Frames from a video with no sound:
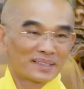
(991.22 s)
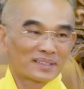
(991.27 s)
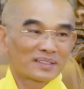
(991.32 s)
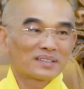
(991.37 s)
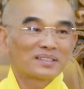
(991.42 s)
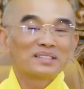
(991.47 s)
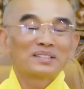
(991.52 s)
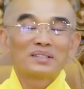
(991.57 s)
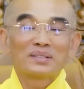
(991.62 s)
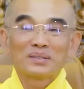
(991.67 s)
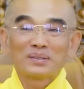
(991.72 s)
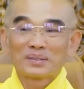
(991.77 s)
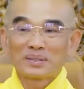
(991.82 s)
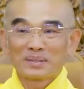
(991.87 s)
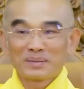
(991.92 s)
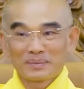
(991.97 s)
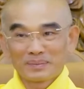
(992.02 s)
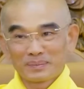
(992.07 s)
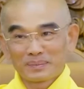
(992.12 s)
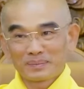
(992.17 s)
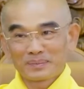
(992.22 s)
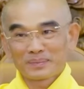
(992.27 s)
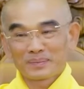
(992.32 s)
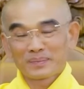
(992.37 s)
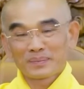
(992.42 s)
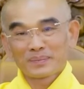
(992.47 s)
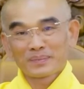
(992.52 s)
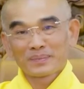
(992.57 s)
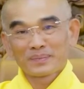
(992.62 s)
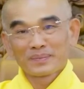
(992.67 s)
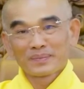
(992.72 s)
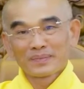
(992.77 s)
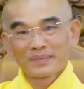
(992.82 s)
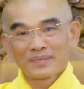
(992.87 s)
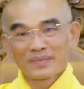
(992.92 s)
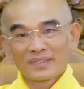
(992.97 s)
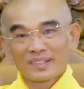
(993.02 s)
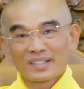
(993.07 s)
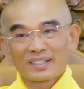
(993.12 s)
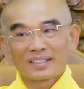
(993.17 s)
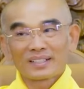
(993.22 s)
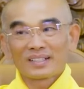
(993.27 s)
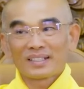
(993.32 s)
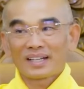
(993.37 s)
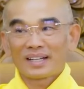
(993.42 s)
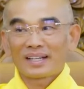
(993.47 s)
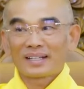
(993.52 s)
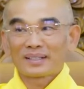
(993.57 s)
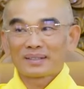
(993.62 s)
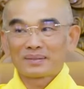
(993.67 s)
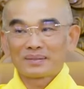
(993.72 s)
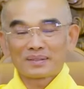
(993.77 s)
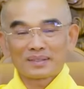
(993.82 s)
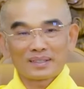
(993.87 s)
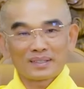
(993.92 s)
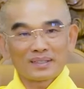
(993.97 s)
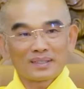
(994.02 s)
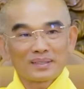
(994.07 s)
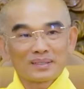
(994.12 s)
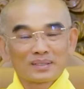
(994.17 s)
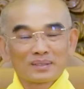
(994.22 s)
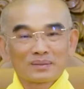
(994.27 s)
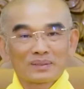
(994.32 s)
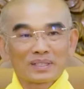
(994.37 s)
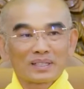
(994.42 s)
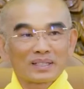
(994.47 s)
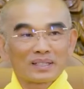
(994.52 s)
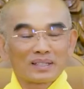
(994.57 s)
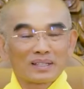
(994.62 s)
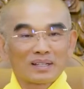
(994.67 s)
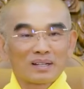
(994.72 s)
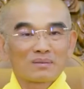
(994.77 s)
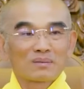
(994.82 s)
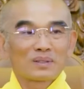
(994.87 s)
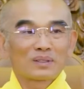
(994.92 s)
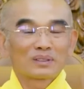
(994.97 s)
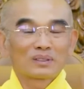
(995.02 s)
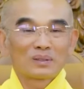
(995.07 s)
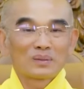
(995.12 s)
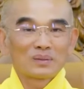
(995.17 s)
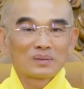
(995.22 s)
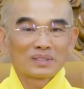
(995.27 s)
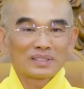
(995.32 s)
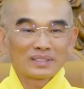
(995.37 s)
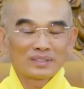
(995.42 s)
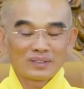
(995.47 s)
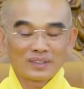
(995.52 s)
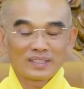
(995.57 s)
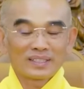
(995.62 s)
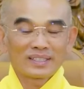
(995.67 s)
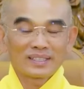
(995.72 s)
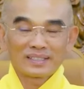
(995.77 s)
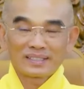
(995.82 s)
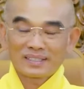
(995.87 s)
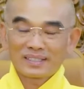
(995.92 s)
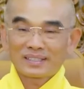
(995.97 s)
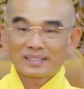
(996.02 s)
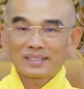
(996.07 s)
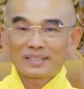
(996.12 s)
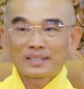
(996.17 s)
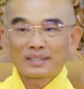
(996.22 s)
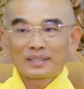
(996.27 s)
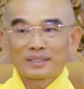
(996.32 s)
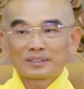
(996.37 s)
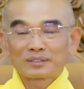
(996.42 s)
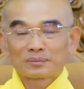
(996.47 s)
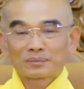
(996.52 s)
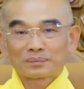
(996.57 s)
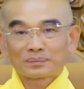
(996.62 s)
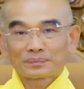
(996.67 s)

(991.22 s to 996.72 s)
Có nhiều lắm, gần như ai cũng có. Chúng ta không có tu thì chuyện này sẽ xảy ra.